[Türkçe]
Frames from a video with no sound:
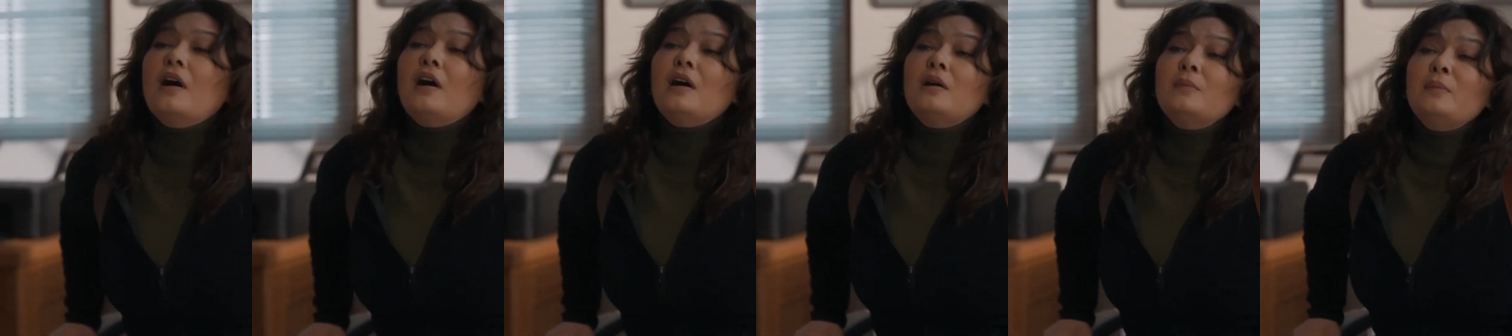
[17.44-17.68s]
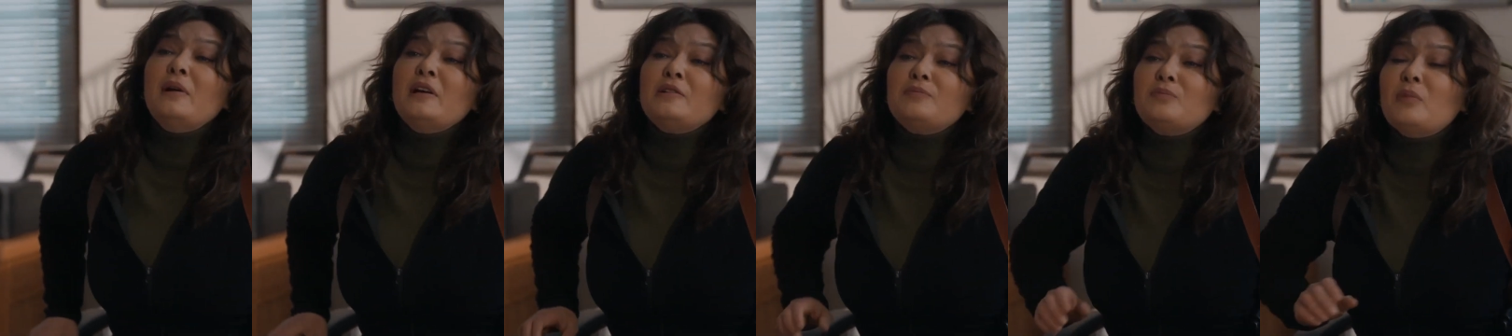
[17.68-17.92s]

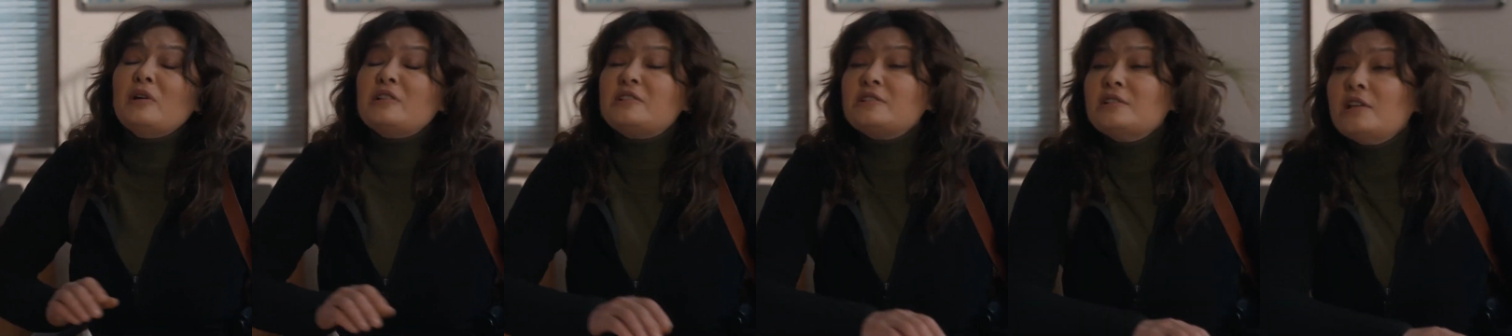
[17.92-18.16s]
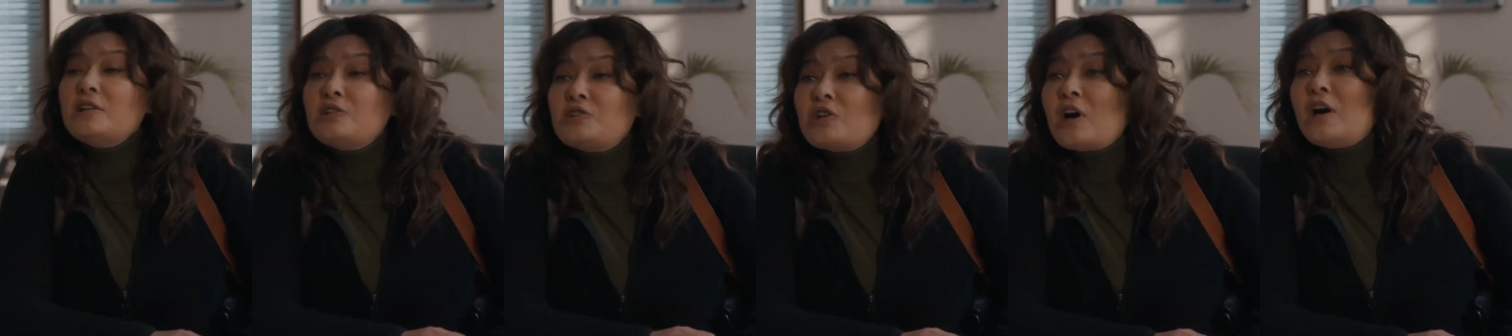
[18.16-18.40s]
Ahmet
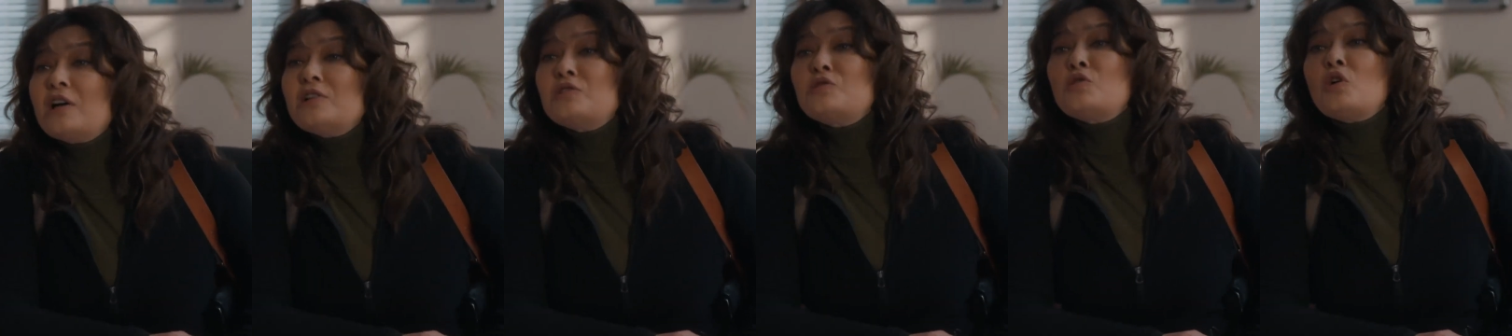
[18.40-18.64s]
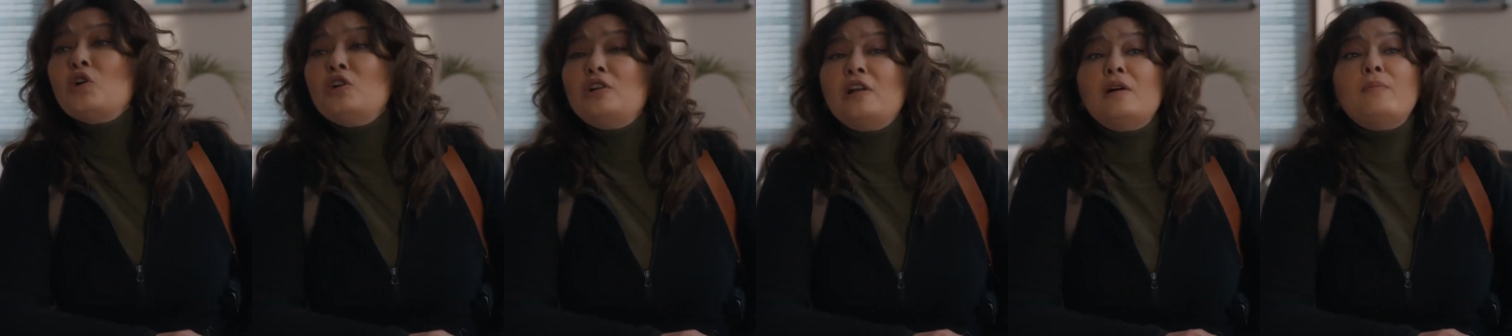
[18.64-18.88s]
Metin'e çay
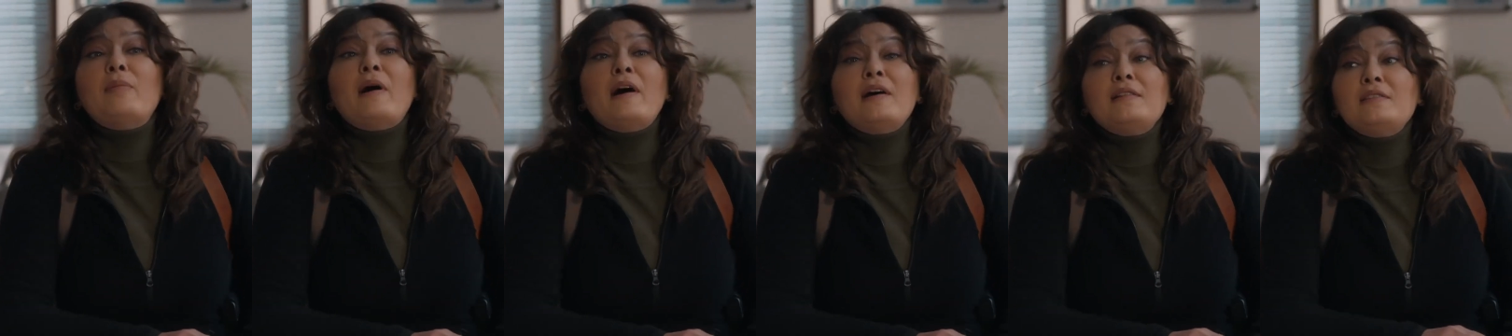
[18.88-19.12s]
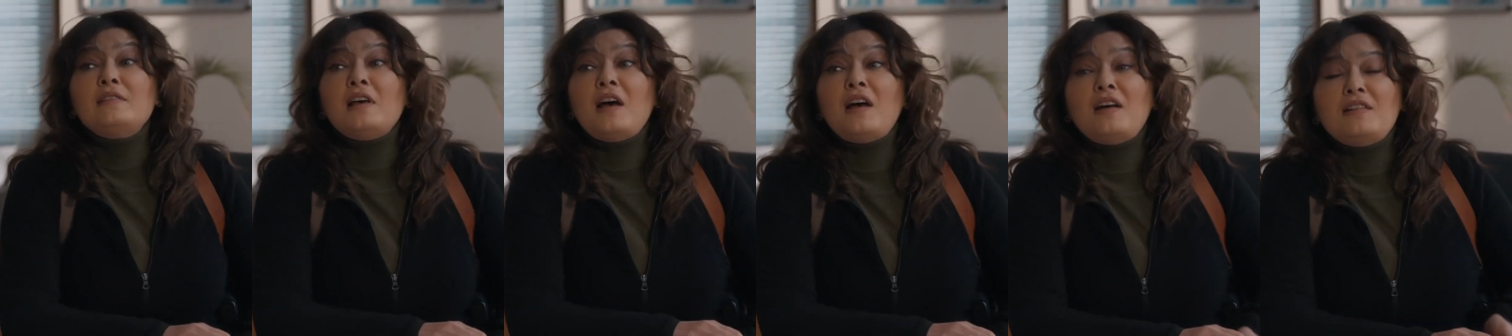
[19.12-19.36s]
söyle
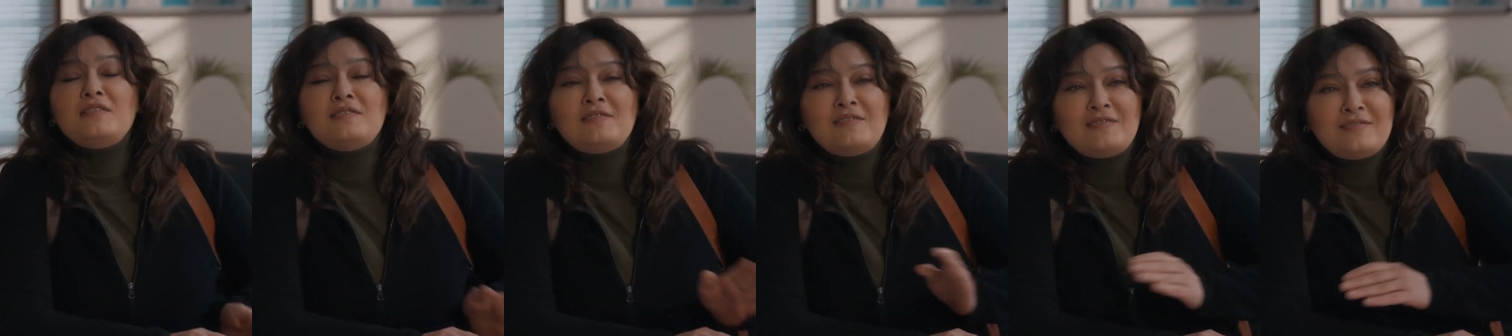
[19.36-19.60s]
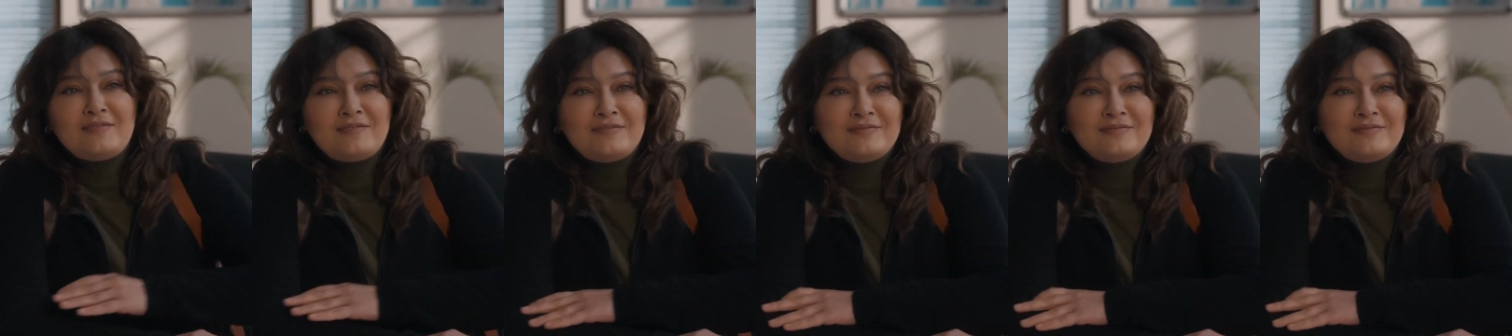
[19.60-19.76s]
benden.